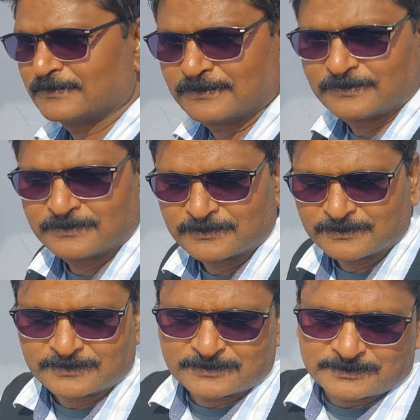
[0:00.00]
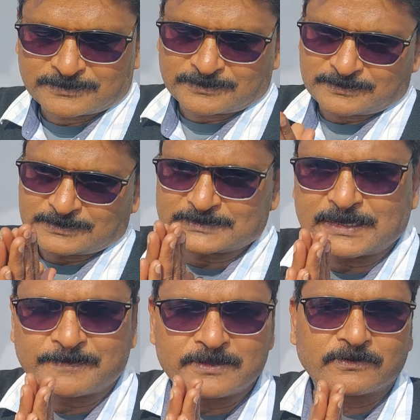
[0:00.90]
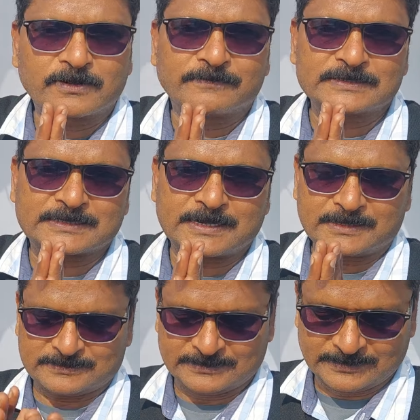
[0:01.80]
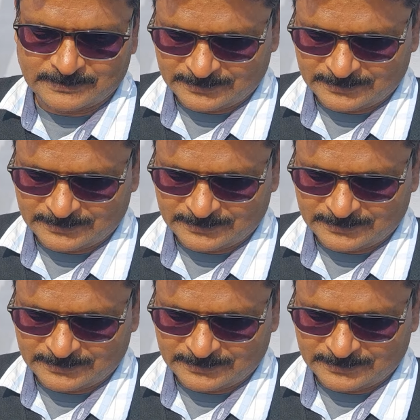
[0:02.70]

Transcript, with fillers: जी नमस्कार जी किसान भाइयों को नमस्कार जी